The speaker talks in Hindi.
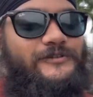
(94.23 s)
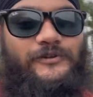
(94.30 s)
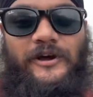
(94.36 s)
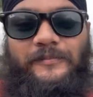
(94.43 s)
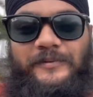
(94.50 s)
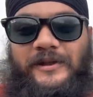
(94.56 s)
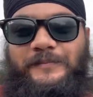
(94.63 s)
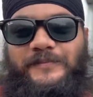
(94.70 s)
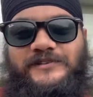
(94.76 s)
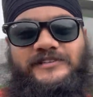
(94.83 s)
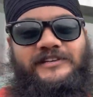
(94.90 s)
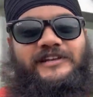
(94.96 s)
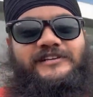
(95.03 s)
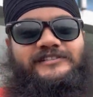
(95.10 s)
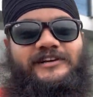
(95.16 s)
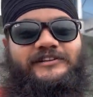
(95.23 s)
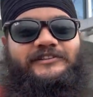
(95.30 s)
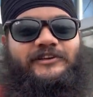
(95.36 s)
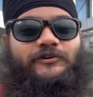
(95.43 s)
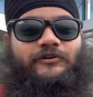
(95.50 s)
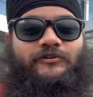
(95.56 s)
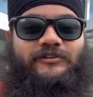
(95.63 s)
सो आप मेरे पीछे देख
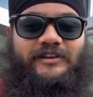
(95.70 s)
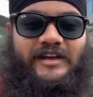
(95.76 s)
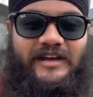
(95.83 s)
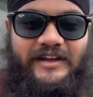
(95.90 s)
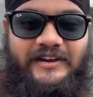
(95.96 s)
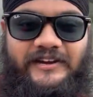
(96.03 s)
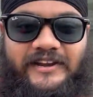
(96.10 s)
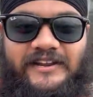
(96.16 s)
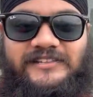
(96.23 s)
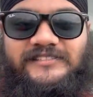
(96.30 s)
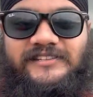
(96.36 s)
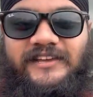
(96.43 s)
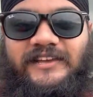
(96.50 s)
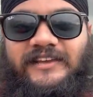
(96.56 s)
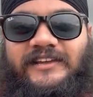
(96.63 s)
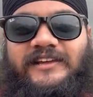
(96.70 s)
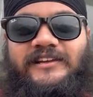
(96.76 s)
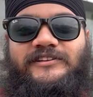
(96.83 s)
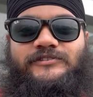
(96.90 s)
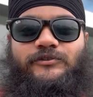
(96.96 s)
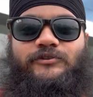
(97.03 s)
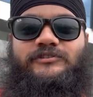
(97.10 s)
सकते हो यहाँ एंट्रेंस है
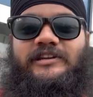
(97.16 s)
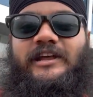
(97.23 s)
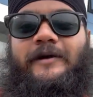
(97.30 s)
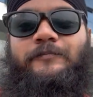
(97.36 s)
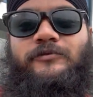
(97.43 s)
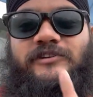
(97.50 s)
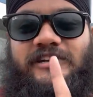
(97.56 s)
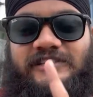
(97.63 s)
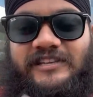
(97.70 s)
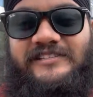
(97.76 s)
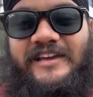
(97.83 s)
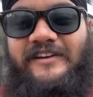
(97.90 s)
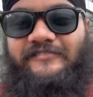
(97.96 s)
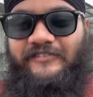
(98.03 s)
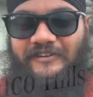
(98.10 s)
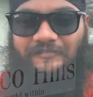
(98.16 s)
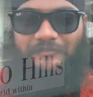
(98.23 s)
सो चलिए आपको जल्दी से इसका एक फ्रंट